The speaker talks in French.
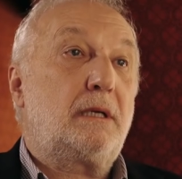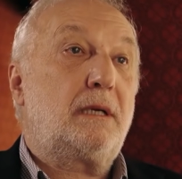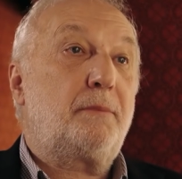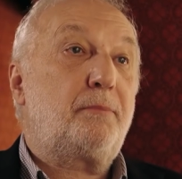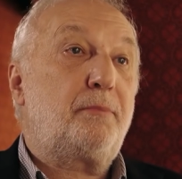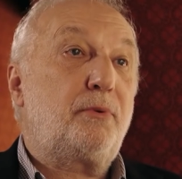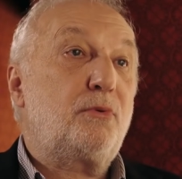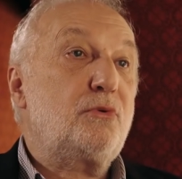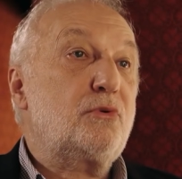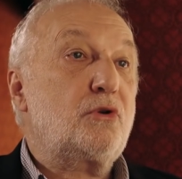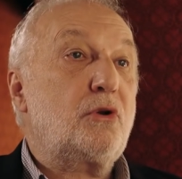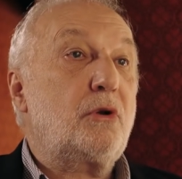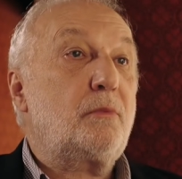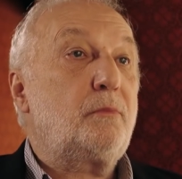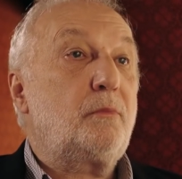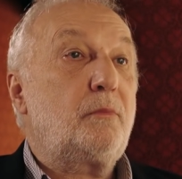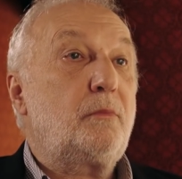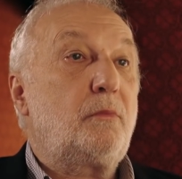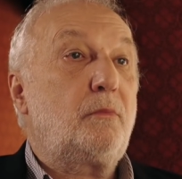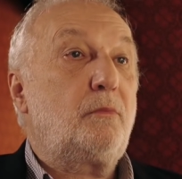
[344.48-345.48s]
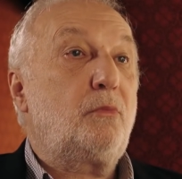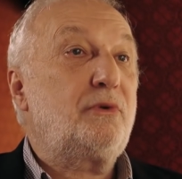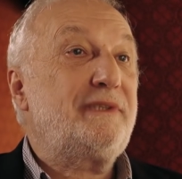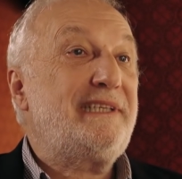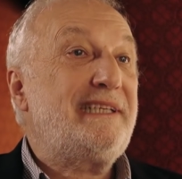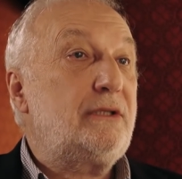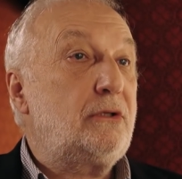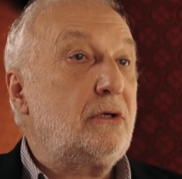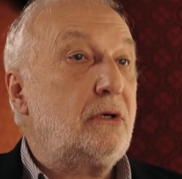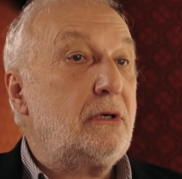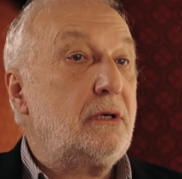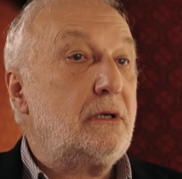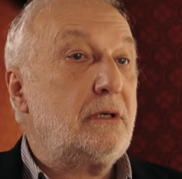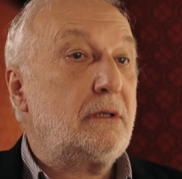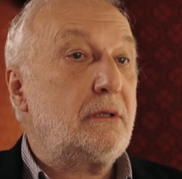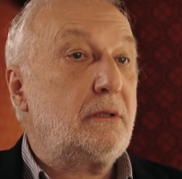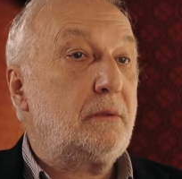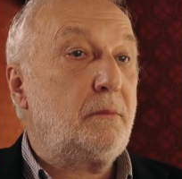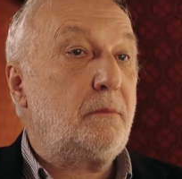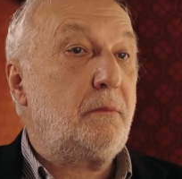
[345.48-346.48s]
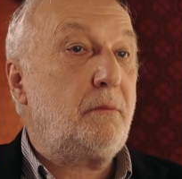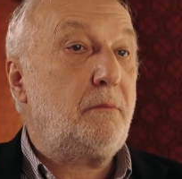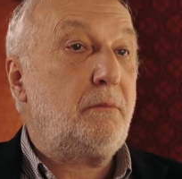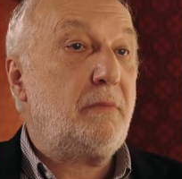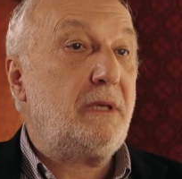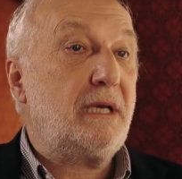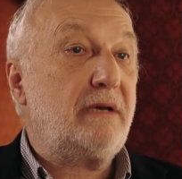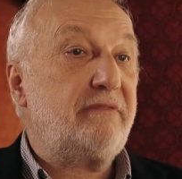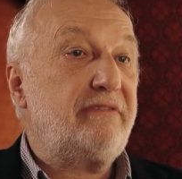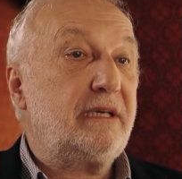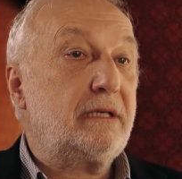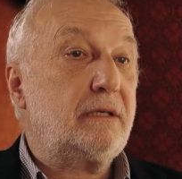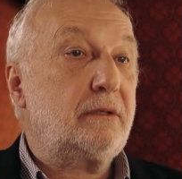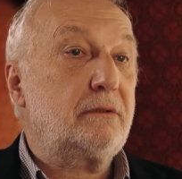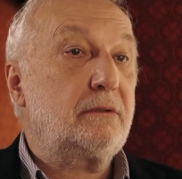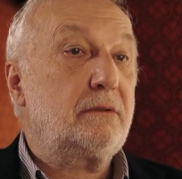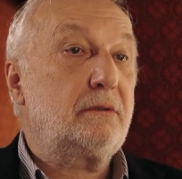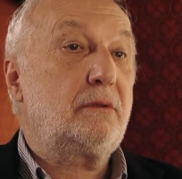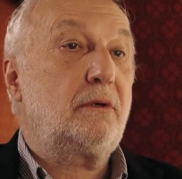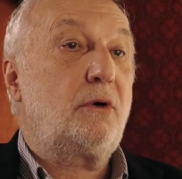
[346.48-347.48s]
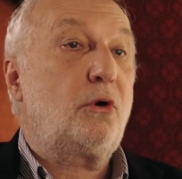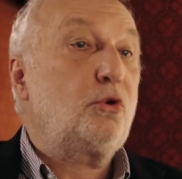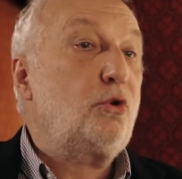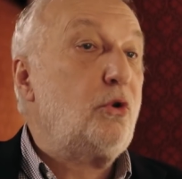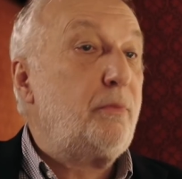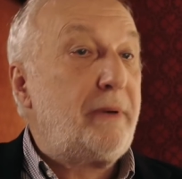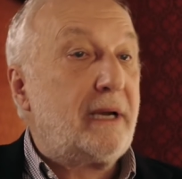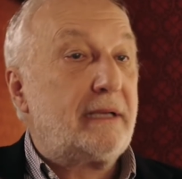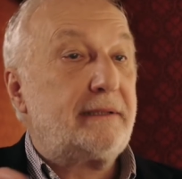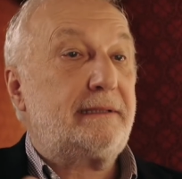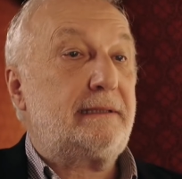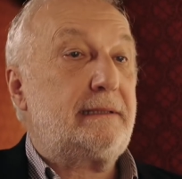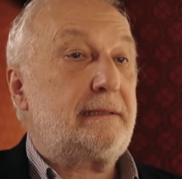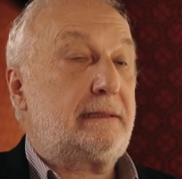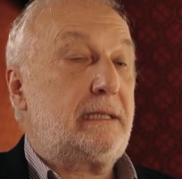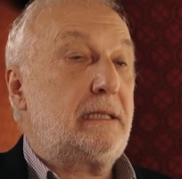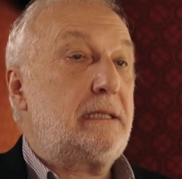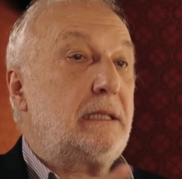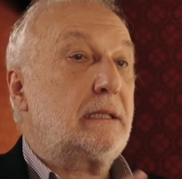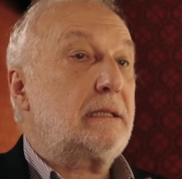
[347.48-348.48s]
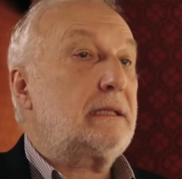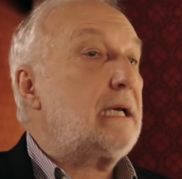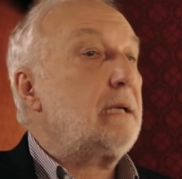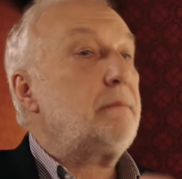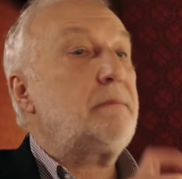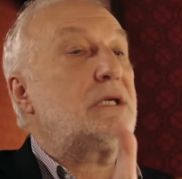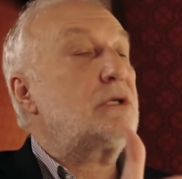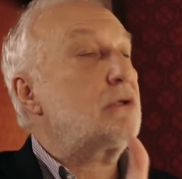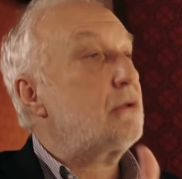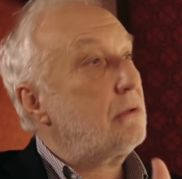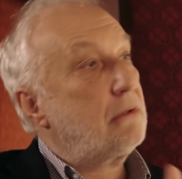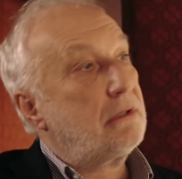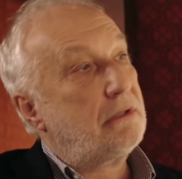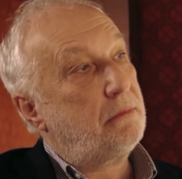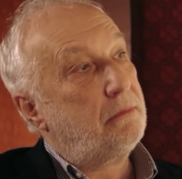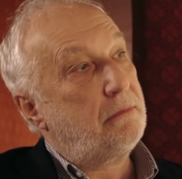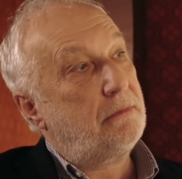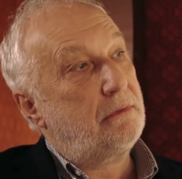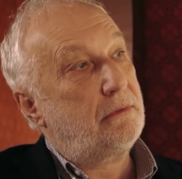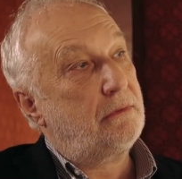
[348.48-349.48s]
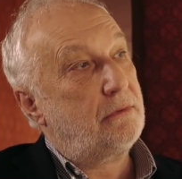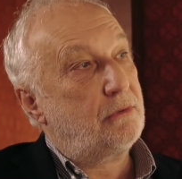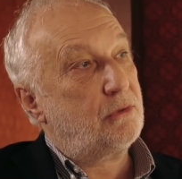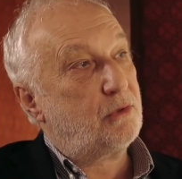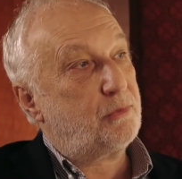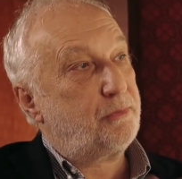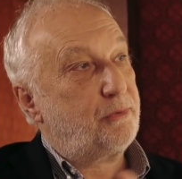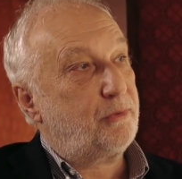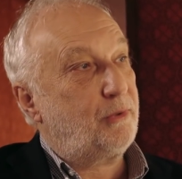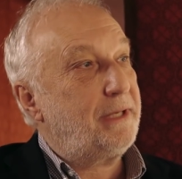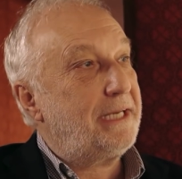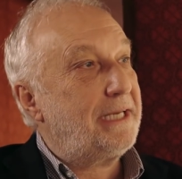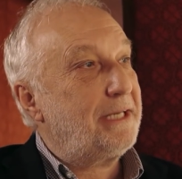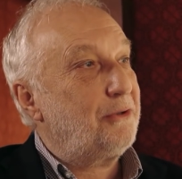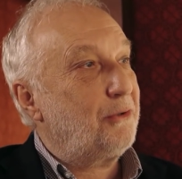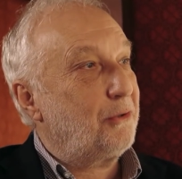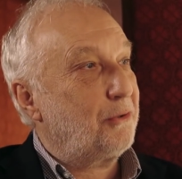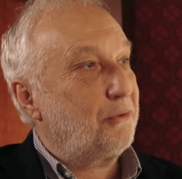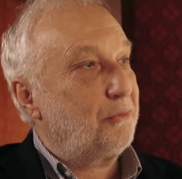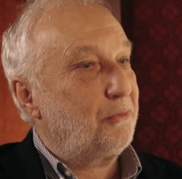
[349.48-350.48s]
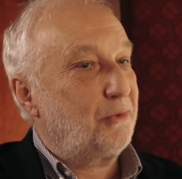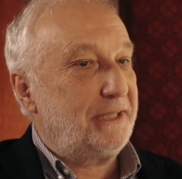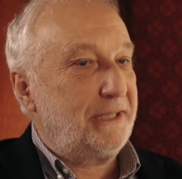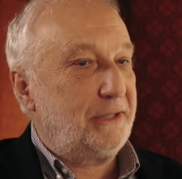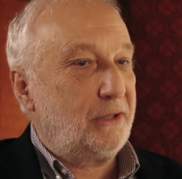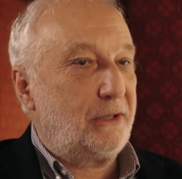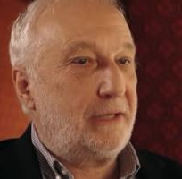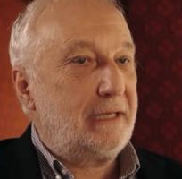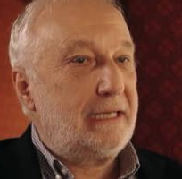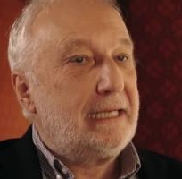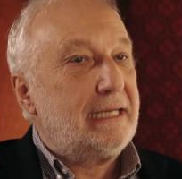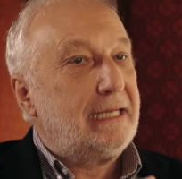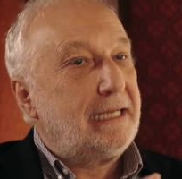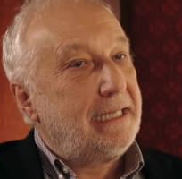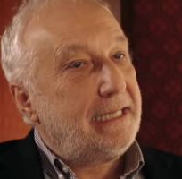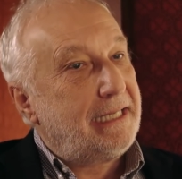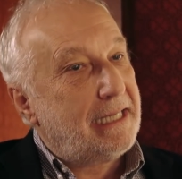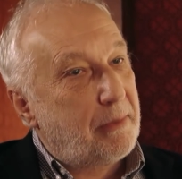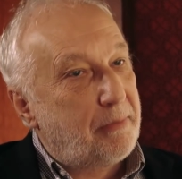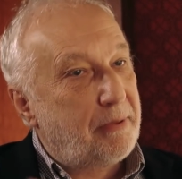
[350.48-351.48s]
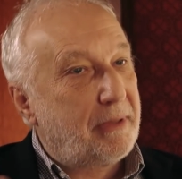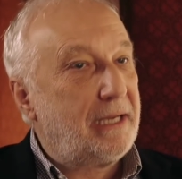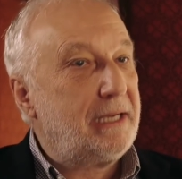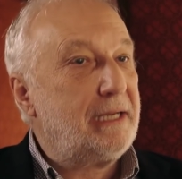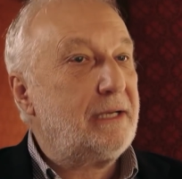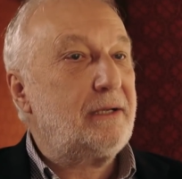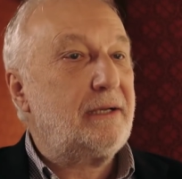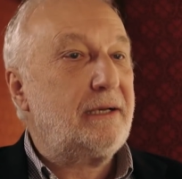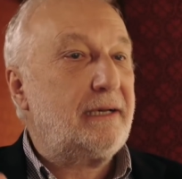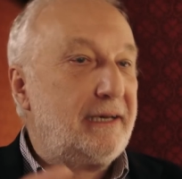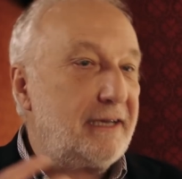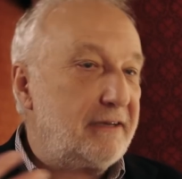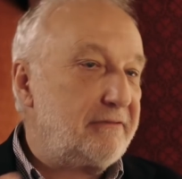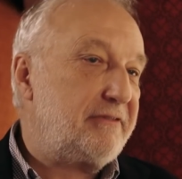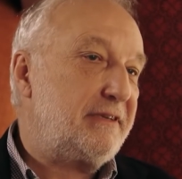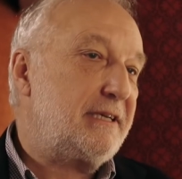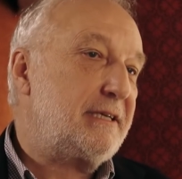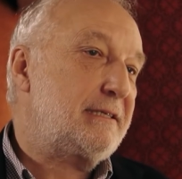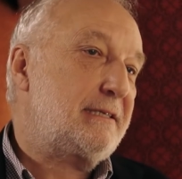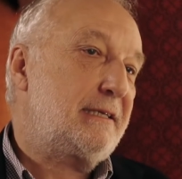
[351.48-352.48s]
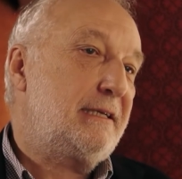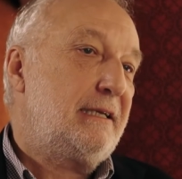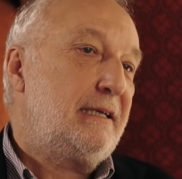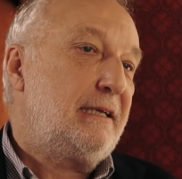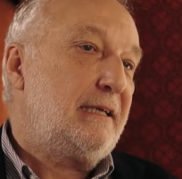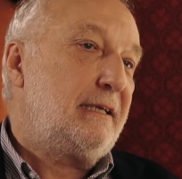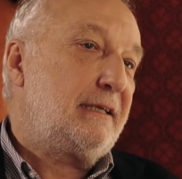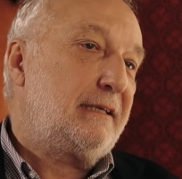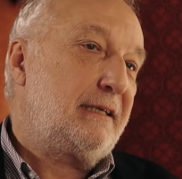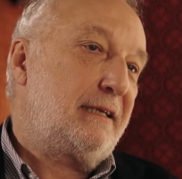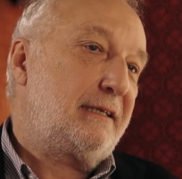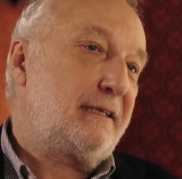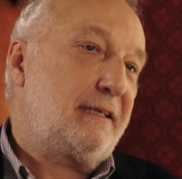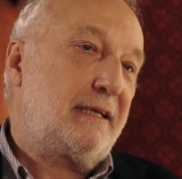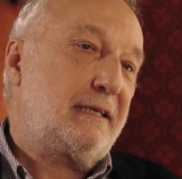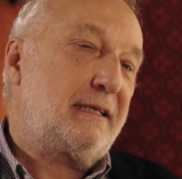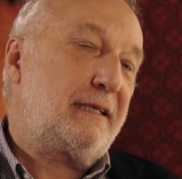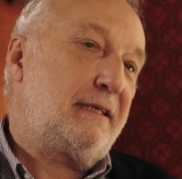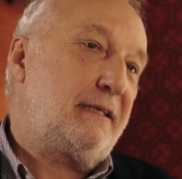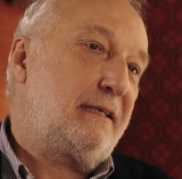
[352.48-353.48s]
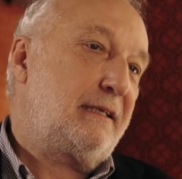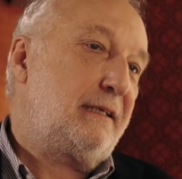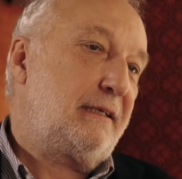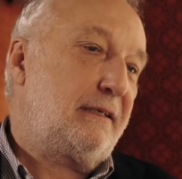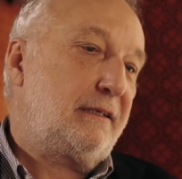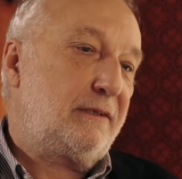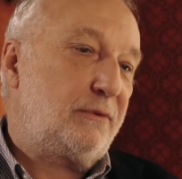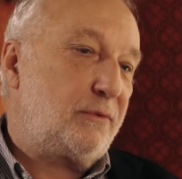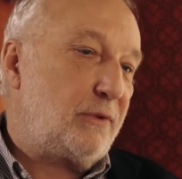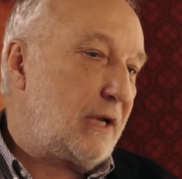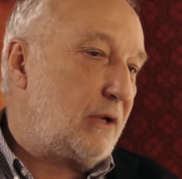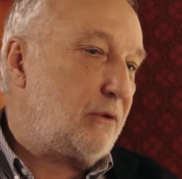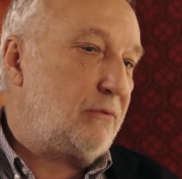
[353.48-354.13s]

un peu genre mon idole, mais avec euh, en deux parties, c'est-à-dire très méchant comme je peux l'être dans mon idole, et après l'inverse, quelqu'un qui, qui, tout